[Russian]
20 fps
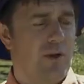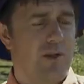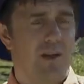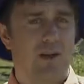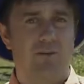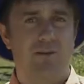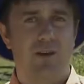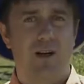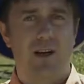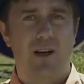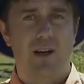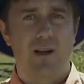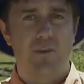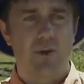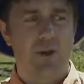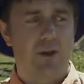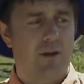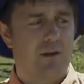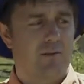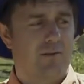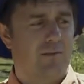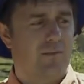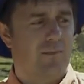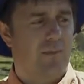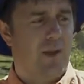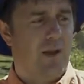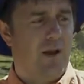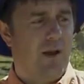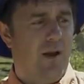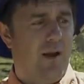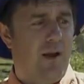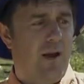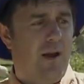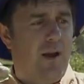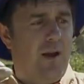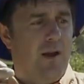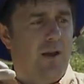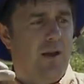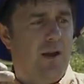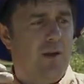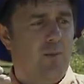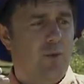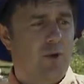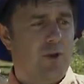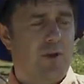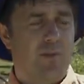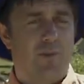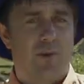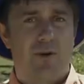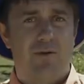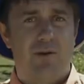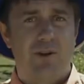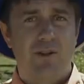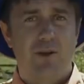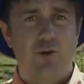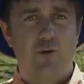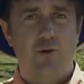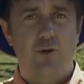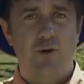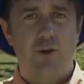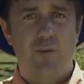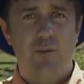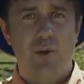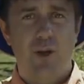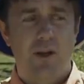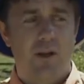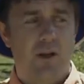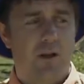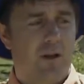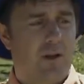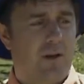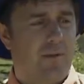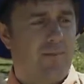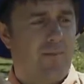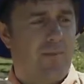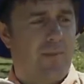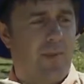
активных элементов, их можно проводить очень медленно.